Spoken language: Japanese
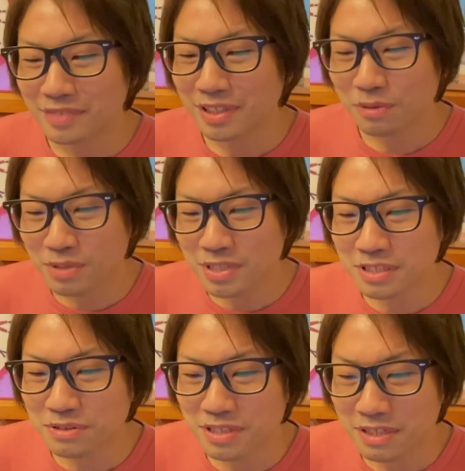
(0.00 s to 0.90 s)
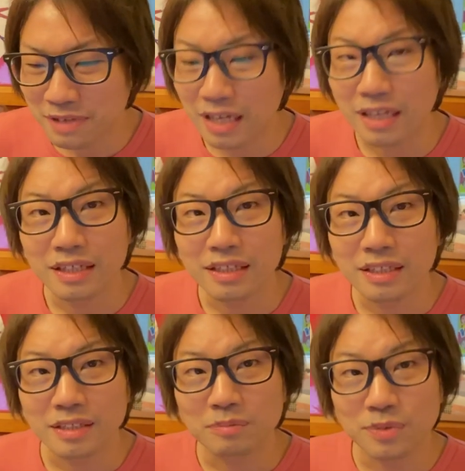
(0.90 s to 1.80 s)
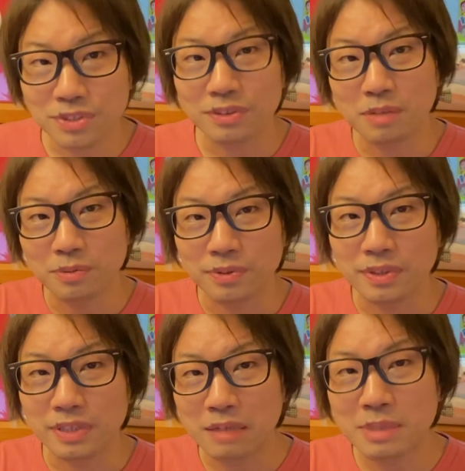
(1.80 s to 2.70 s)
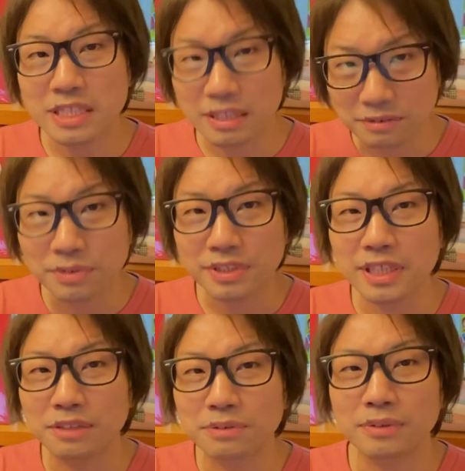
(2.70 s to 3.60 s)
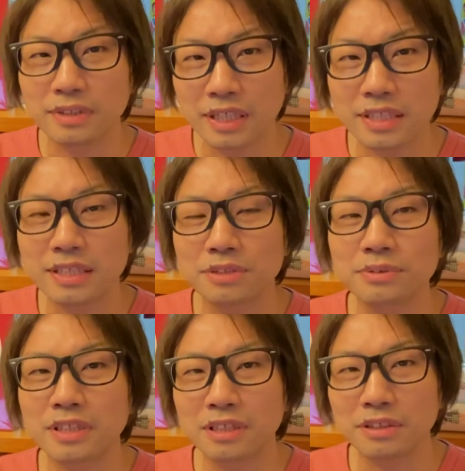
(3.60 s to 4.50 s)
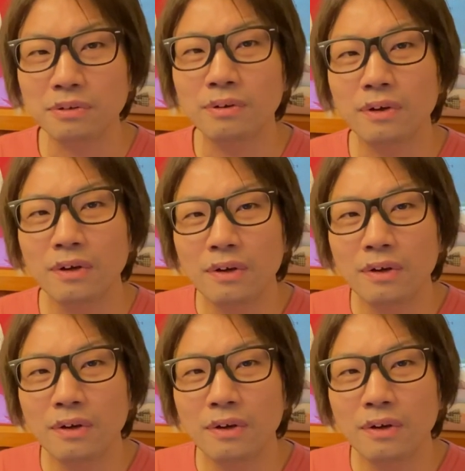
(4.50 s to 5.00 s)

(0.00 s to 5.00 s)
ただ個人としてはもちろん多分浜ちゃんを好きな人からしたらそうなんだけど